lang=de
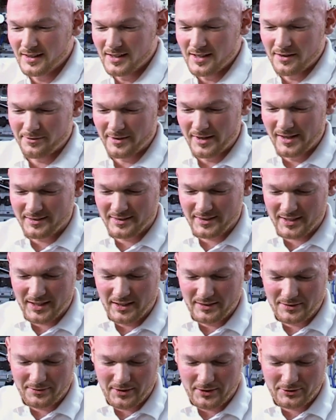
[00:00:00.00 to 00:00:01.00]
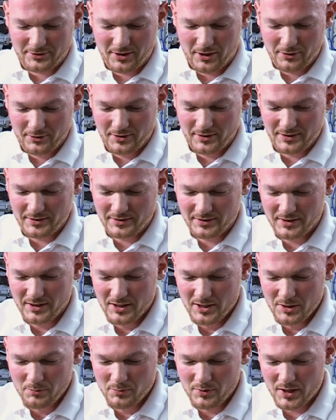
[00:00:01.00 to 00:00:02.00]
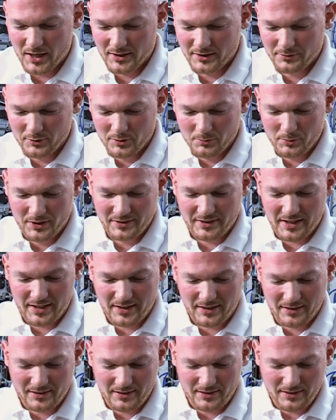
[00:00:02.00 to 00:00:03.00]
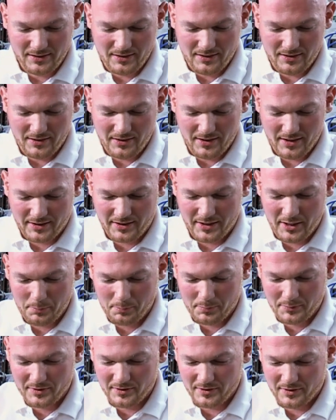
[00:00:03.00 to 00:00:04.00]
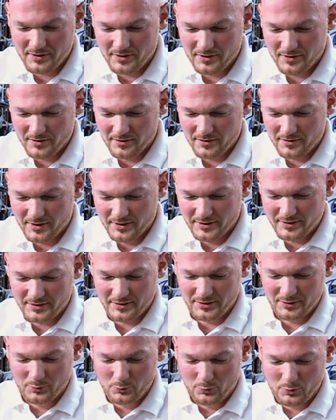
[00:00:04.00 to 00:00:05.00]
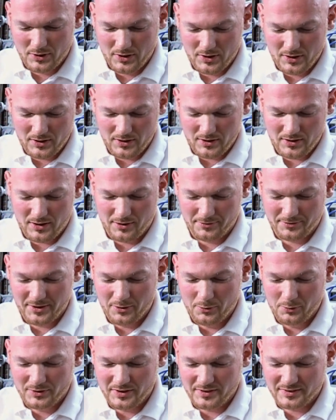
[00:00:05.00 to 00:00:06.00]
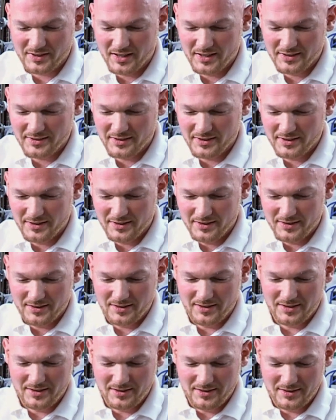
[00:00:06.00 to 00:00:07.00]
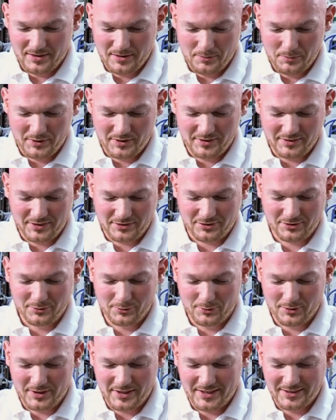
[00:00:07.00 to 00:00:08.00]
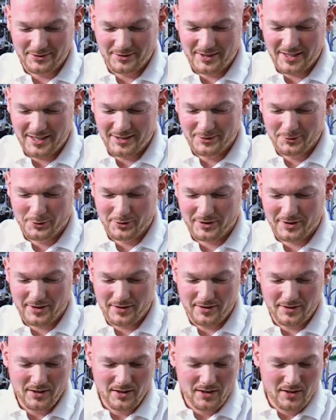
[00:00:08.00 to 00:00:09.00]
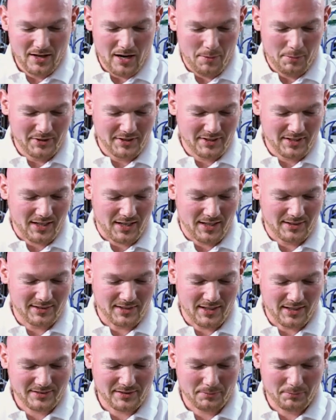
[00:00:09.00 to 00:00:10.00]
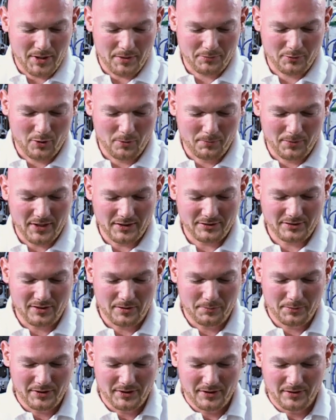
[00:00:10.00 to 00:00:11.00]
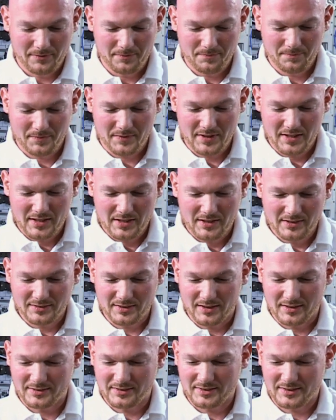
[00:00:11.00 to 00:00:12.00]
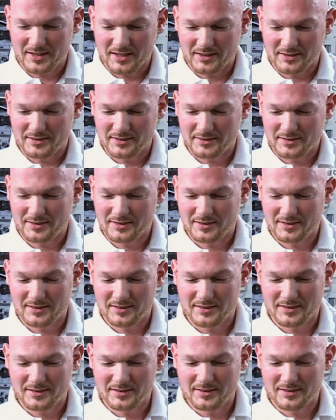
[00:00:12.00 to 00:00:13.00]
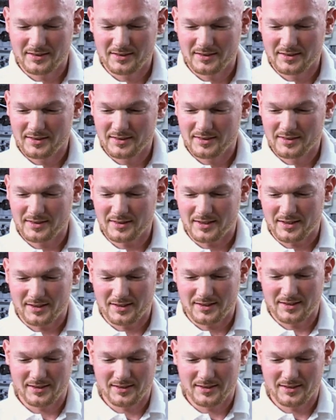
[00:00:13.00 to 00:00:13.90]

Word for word: er verhält sich relativ erstaunlich. Und eigentlich würde man denken, er kippt, wenn ich ihn nur auf der Unterseite mit dieser Schnur hin und her drücke. Aber die Kreiselachse bleibt komplett stabil. Das heißt, ich kann ihn ja,